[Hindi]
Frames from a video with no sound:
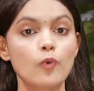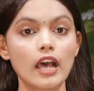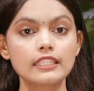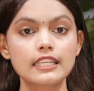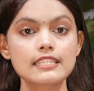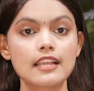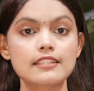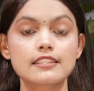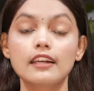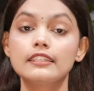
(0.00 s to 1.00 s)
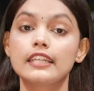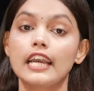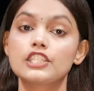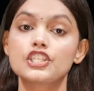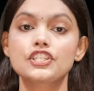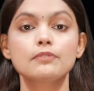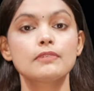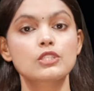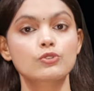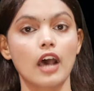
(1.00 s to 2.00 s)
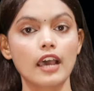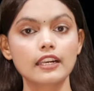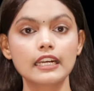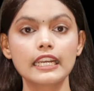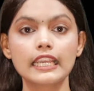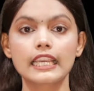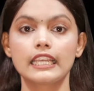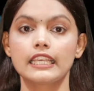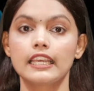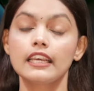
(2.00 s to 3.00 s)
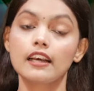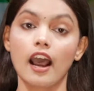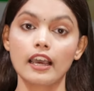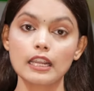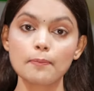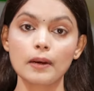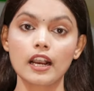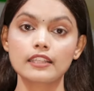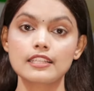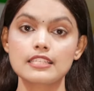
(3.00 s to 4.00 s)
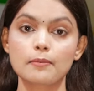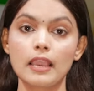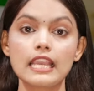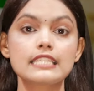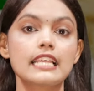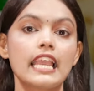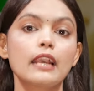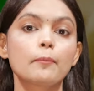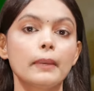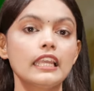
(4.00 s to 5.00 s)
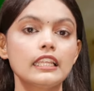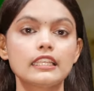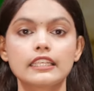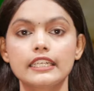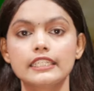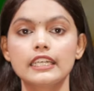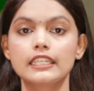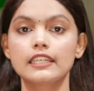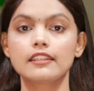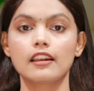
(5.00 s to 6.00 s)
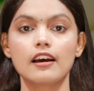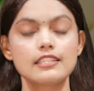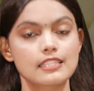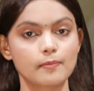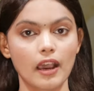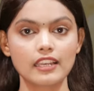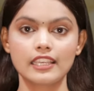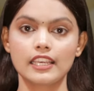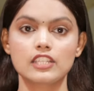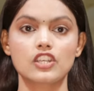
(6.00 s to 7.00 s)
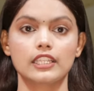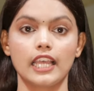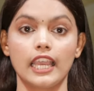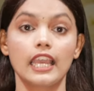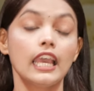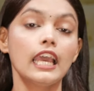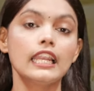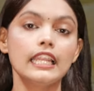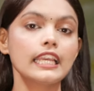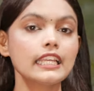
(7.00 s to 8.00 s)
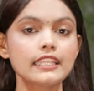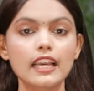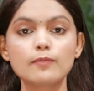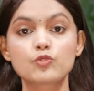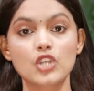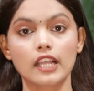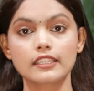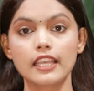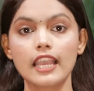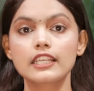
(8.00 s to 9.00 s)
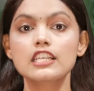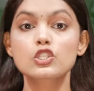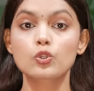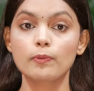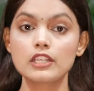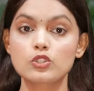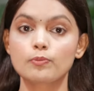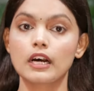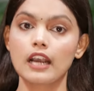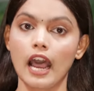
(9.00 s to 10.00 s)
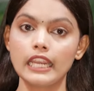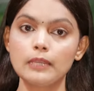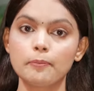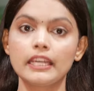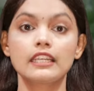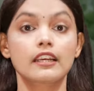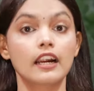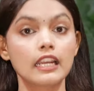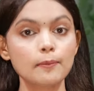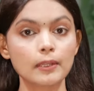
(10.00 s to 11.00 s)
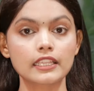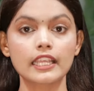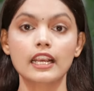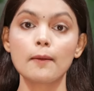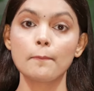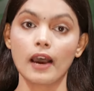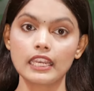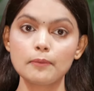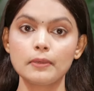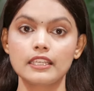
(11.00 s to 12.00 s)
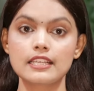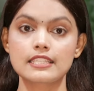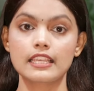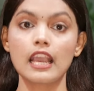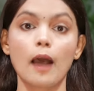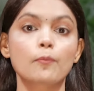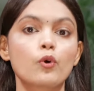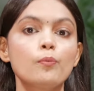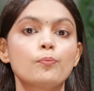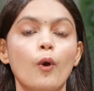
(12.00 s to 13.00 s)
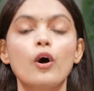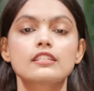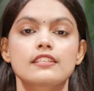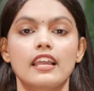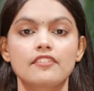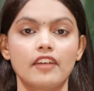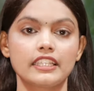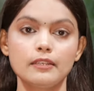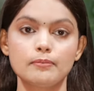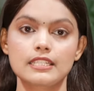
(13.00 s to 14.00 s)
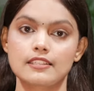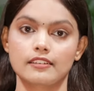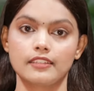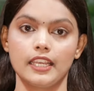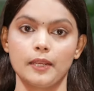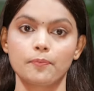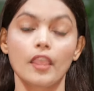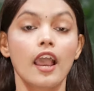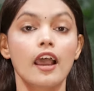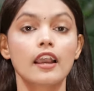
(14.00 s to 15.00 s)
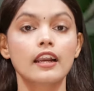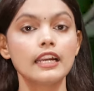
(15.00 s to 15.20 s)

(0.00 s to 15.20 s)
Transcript: स्वाद के साथ साथ डाइजेशन में सुधार करने के लिए खाना पकाते समय इसे एक मेन इंग्रेडिएंट की तरह इस्तेमाल किया जाता है लेकिन क्या आप जानते हैं कि सुबह सुबह खाली पेट कड़ी पत्ते का पानी पीने से आपको बहुत सारे फायदे मिल सकते हैं